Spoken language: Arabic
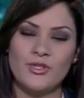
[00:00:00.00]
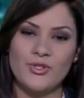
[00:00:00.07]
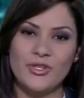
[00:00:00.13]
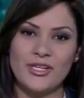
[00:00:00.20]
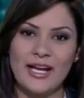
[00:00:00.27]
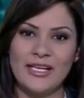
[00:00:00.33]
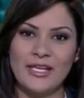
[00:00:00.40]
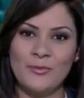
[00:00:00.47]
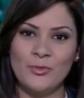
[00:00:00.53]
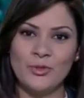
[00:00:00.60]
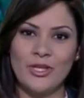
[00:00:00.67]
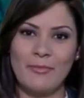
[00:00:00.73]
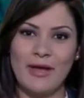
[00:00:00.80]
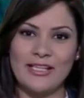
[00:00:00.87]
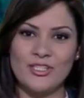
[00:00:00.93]
شكرا
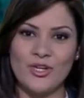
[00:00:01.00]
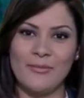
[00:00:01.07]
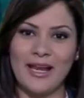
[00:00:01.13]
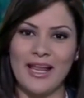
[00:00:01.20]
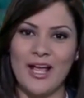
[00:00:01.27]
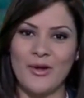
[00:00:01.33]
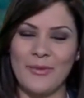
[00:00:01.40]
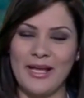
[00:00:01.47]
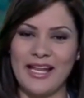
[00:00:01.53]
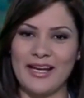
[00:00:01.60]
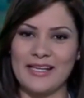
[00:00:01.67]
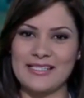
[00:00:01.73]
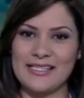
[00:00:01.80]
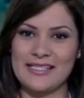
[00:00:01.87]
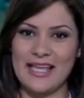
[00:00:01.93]
لمتابعتكم ألقاكم
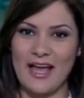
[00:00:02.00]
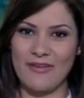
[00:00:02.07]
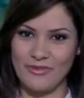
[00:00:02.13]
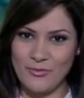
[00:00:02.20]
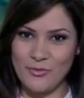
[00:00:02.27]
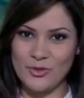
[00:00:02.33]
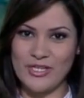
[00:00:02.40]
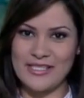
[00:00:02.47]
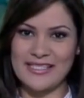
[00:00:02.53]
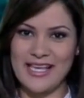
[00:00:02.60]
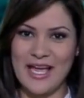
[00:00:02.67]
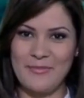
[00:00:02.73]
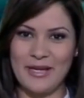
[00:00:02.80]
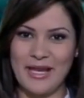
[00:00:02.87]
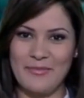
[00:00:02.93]
على رأس الساعة في
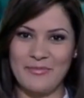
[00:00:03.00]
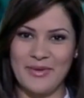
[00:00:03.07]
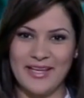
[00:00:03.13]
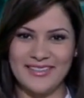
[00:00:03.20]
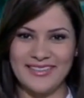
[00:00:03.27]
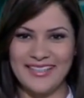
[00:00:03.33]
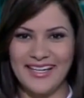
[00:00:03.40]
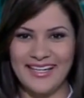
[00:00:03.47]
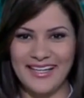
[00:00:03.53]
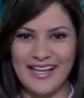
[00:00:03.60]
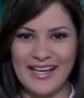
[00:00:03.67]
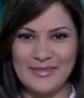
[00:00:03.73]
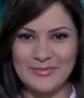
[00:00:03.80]
موجز أهم الأنباء إلى